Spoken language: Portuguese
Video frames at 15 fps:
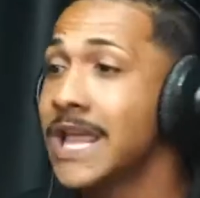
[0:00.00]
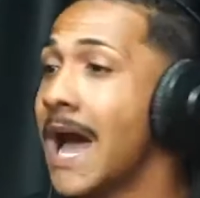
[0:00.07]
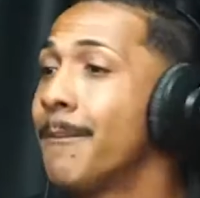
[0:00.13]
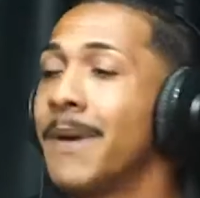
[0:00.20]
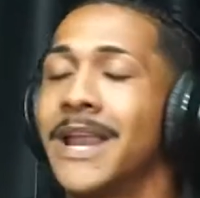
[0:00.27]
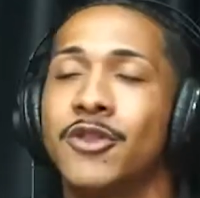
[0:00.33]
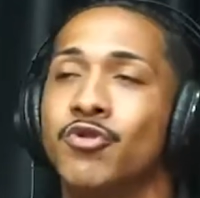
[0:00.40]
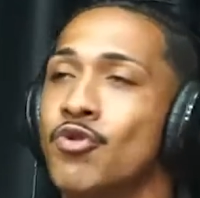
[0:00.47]
O
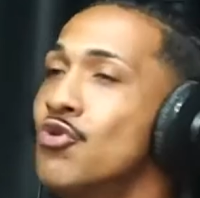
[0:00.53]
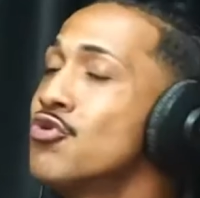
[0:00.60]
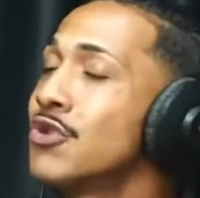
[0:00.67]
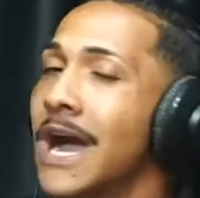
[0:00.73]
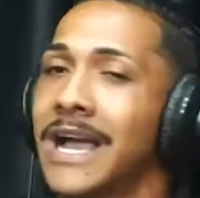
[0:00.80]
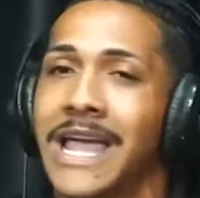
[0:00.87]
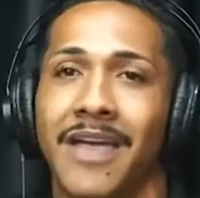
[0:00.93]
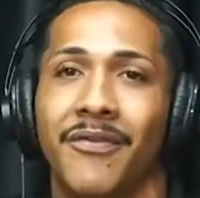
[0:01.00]
diabo ele
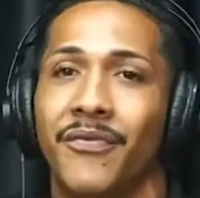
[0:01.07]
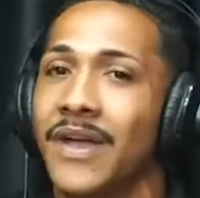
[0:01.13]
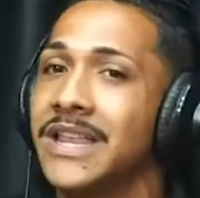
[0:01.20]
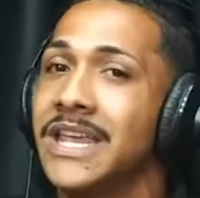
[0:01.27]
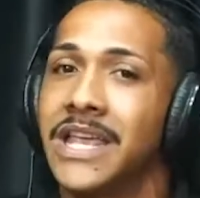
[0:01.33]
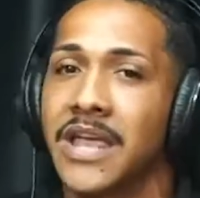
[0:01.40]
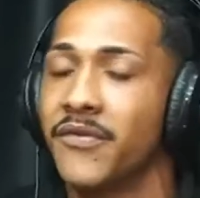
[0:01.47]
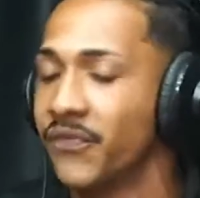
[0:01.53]
nunca
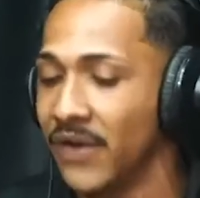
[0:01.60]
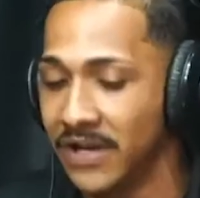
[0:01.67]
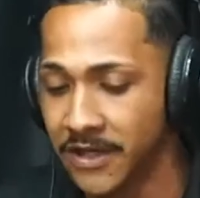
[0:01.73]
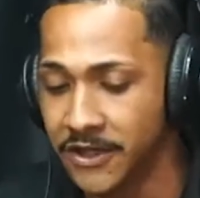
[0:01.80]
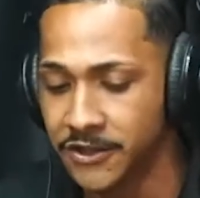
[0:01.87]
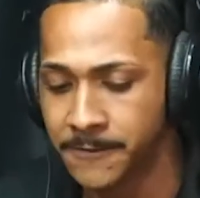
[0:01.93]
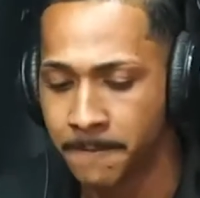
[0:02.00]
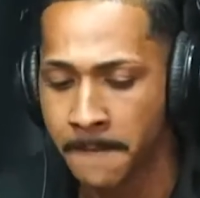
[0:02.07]
quer ver ninguém
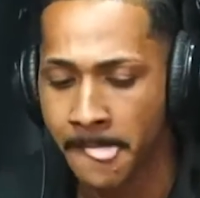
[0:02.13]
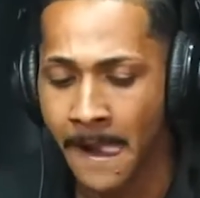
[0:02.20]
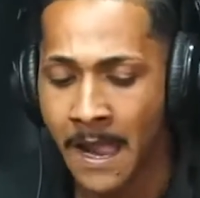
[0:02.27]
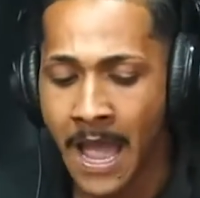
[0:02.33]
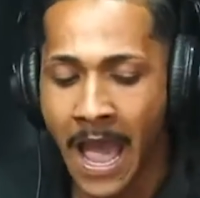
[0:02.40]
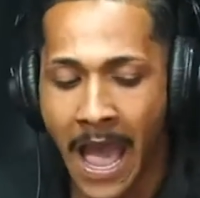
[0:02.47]
feliz.